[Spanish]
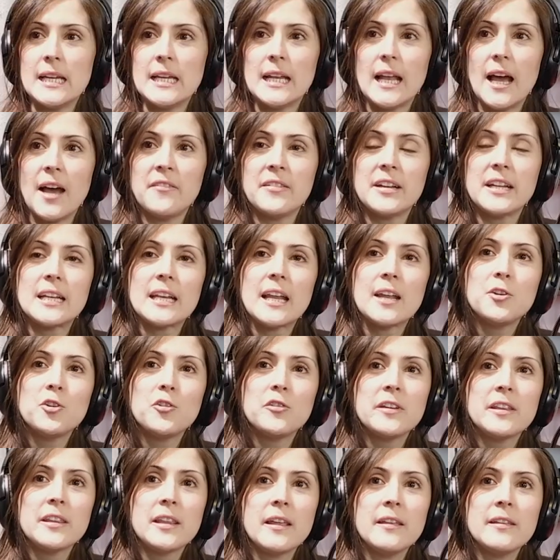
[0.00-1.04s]
A ver, las
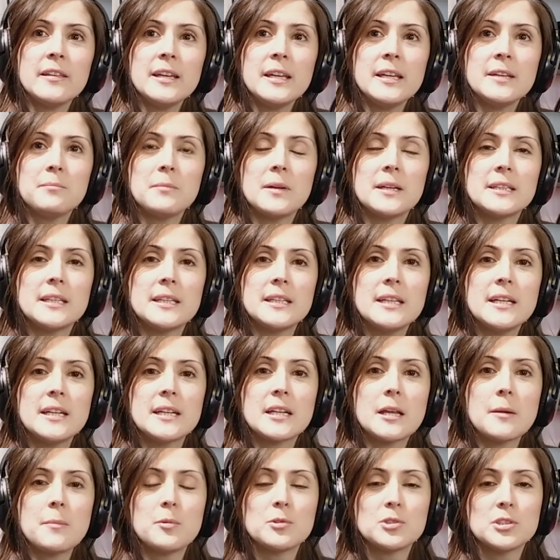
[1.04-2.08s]
novedades en materia de
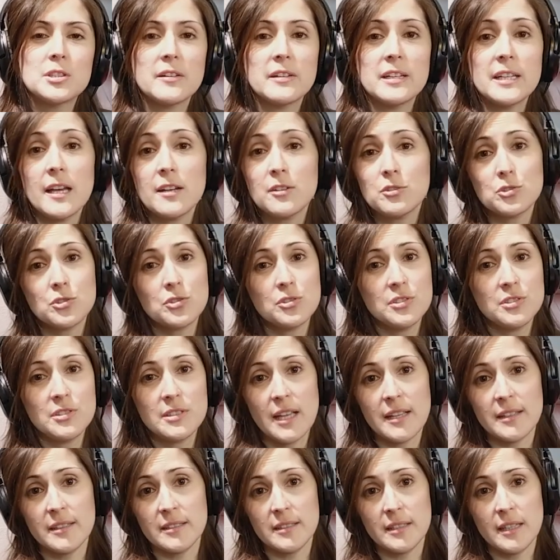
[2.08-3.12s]
responsabilidad no son
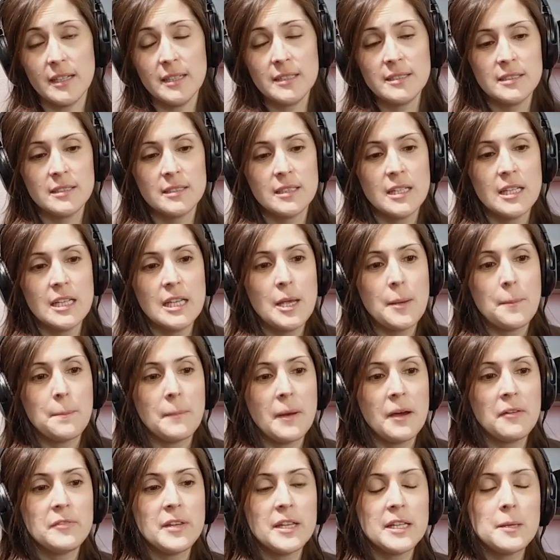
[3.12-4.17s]
tantas
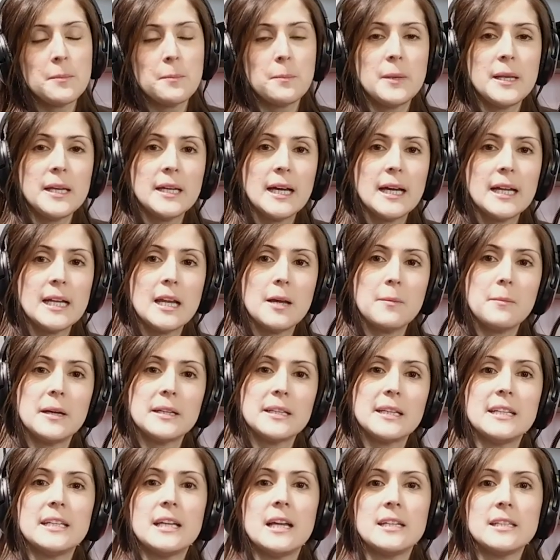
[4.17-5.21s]
más bien implican la
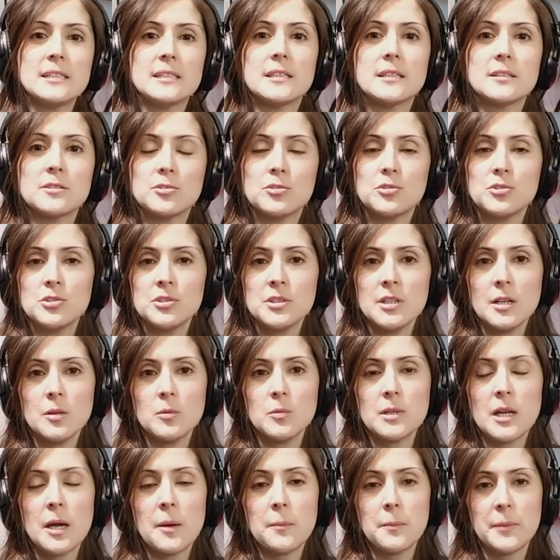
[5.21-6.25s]
materialización de
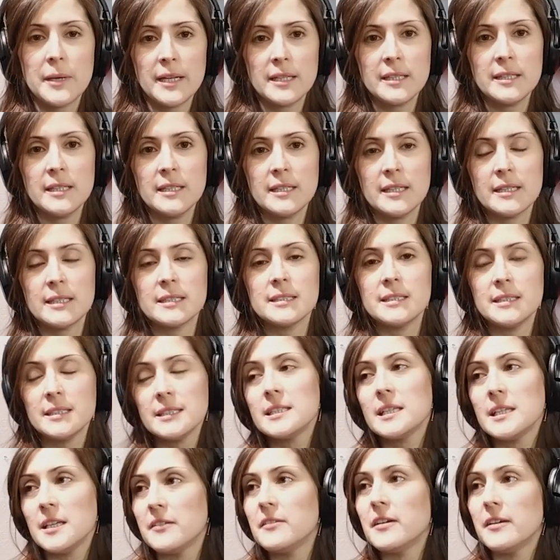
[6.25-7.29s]
algunas prácticas que sí
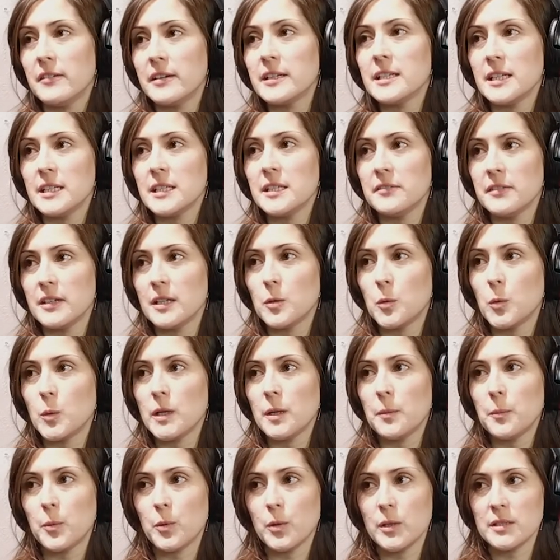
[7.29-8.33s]
se llevaban a nivel
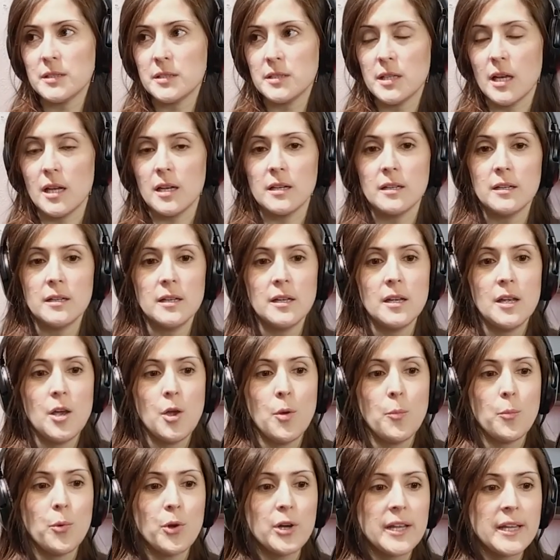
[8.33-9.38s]
jurisprudencial.
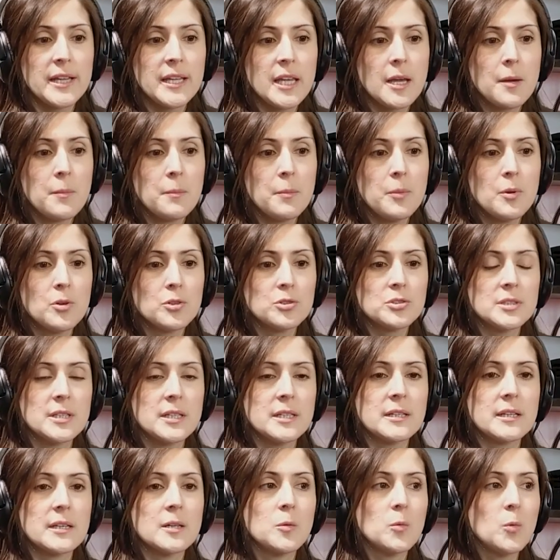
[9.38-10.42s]
Por ejemplo,
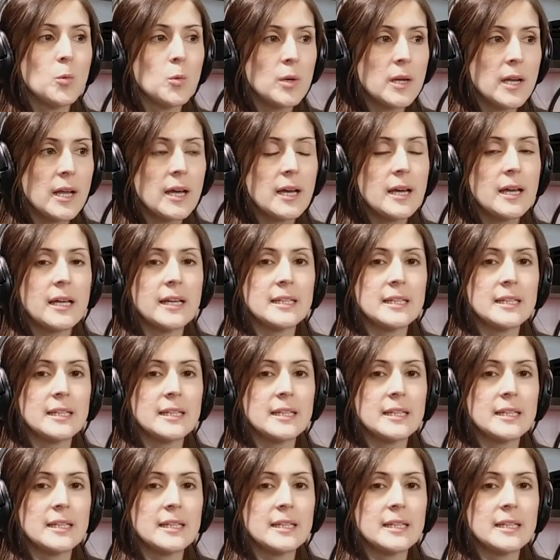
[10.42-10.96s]
se regula